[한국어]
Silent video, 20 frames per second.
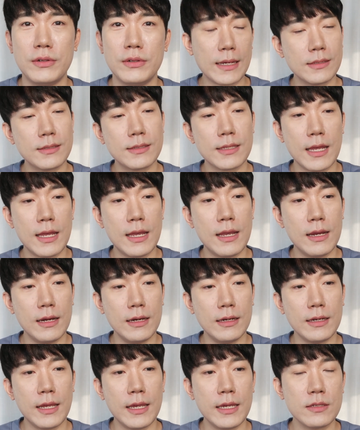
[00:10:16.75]

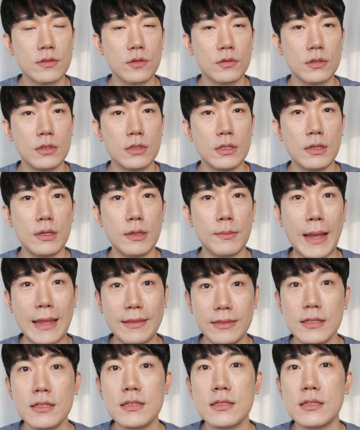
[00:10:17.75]
막상 레이저를
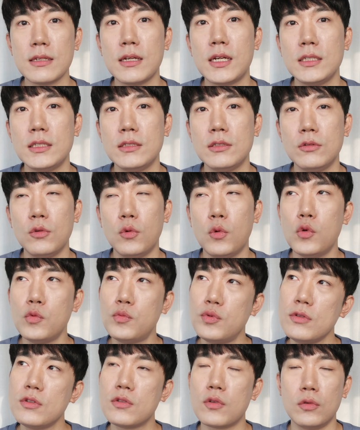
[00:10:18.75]
맞는 시간은
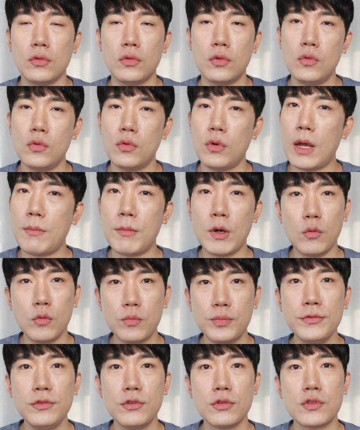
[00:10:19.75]
5분 정도? 아마
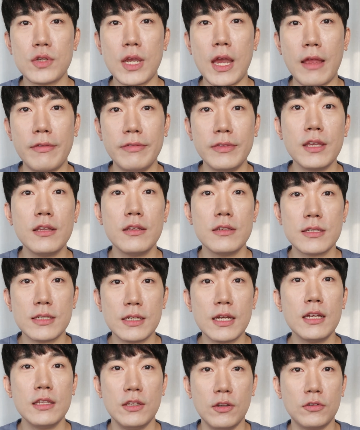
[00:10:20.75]
5분도 채 안 되는
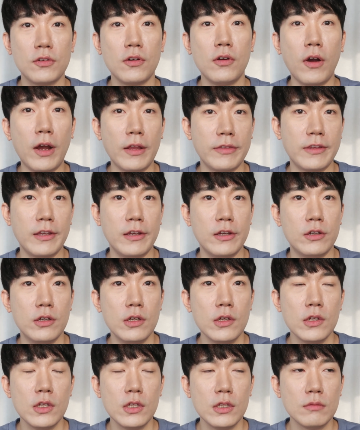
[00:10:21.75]
시간이었던 것 같아요. 같아요.
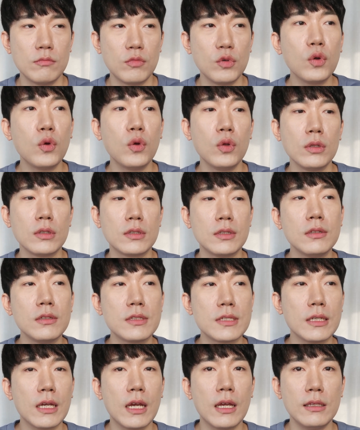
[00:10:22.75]
물론 그
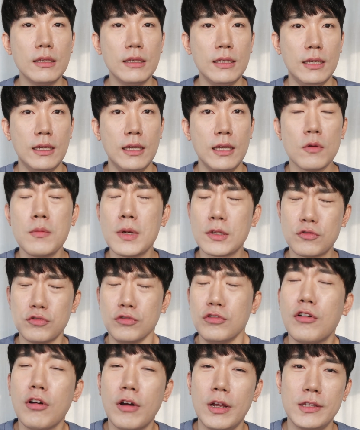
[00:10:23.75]
시간이 정말
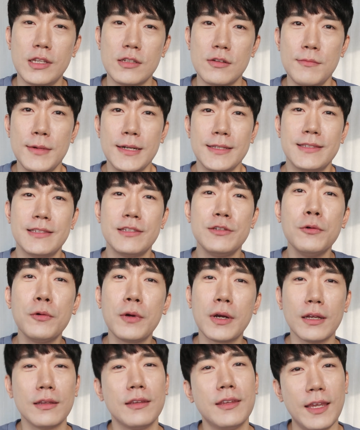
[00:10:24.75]
죽을 것 같아. 정말
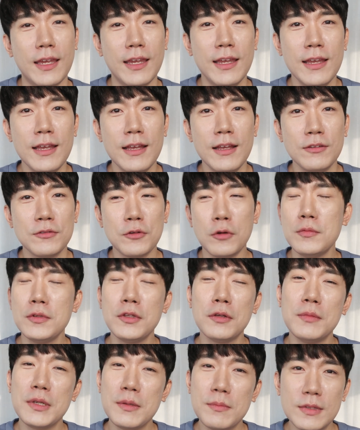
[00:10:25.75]
지옥 같아.
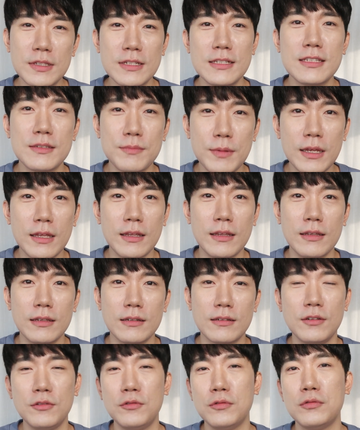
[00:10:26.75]
너무너무 힘들지만
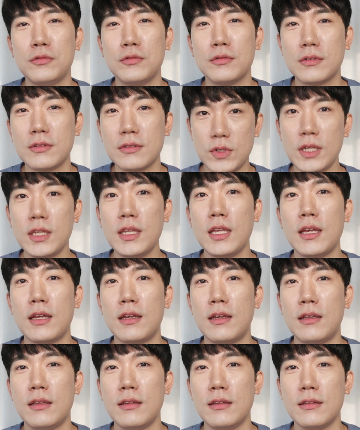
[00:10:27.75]
그래도
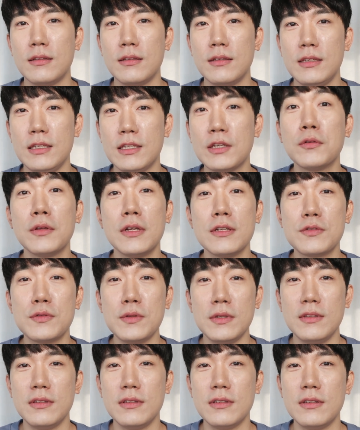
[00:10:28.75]
최대한 이겨낼
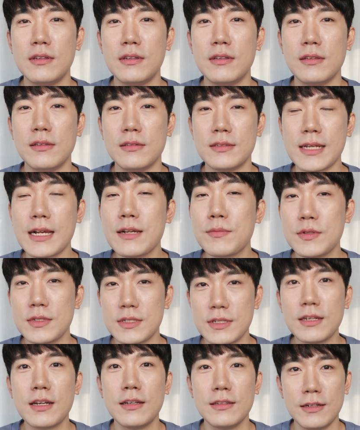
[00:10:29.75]
수 있는 짧은
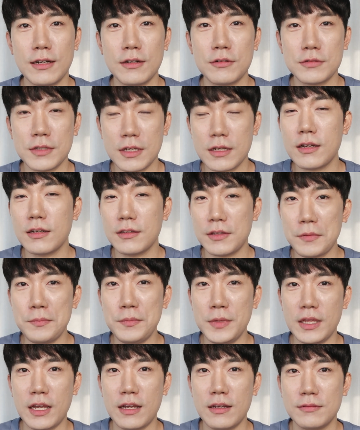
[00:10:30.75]
시간이라고 생각이
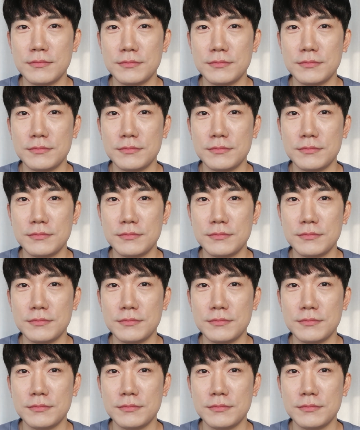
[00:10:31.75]
됩니다.